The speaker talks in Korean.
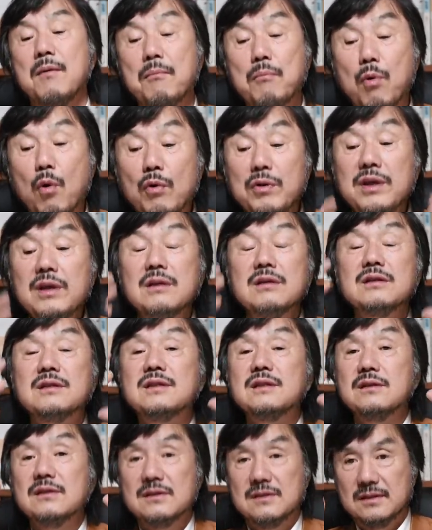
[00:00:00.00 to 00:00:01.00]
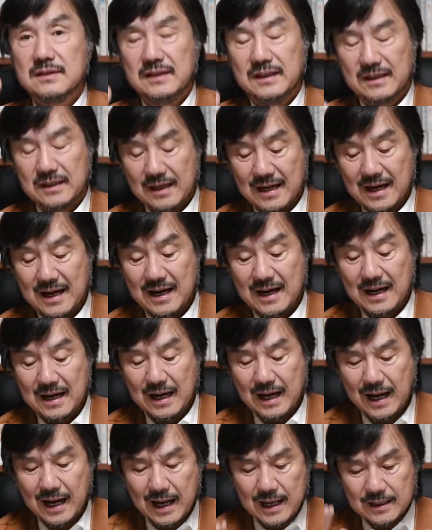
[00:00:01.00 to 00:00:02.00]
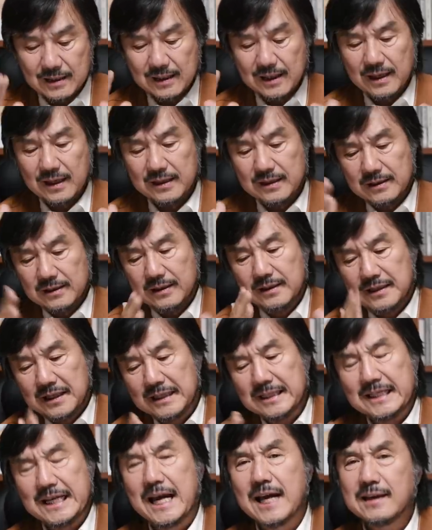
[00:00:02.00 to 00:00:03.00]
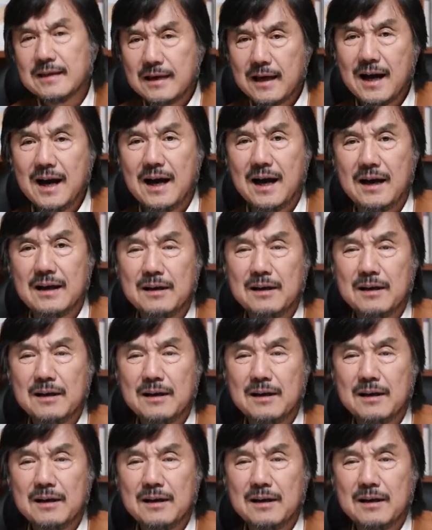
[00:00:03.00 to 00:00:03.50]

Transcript: 본인은 찍었으니까 아 이게 이러이러한 이야기야